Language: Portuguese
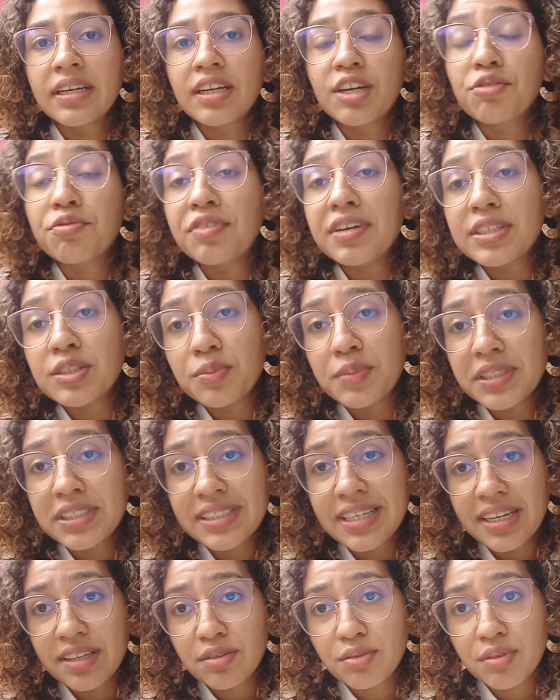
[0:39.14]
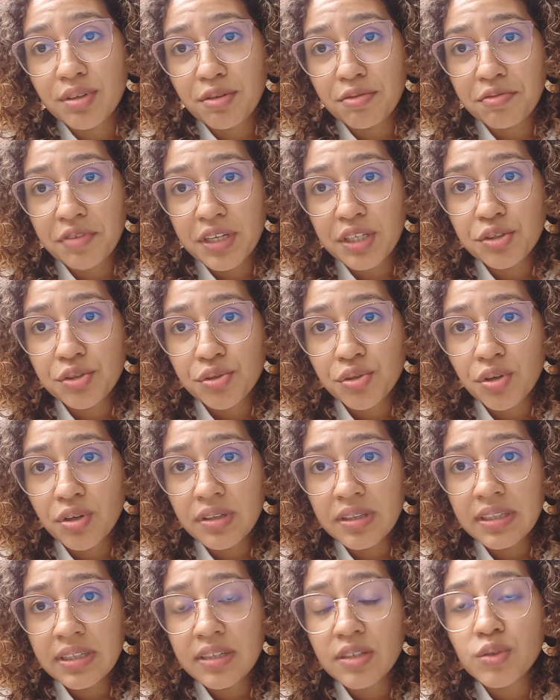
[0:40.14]
Eu faço mestrado na UFRJ
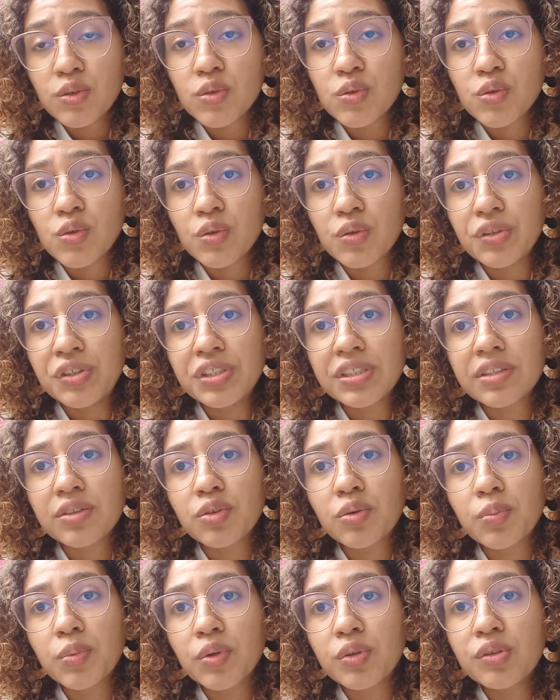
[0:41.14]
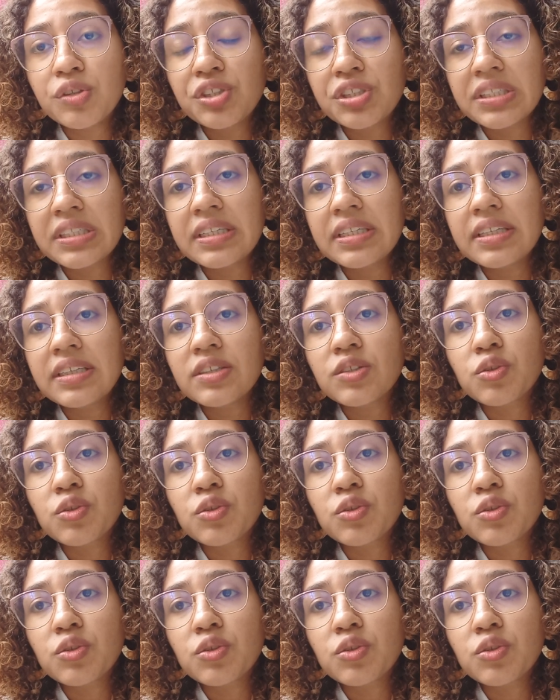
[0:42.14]
em Sociologia e Antropologia,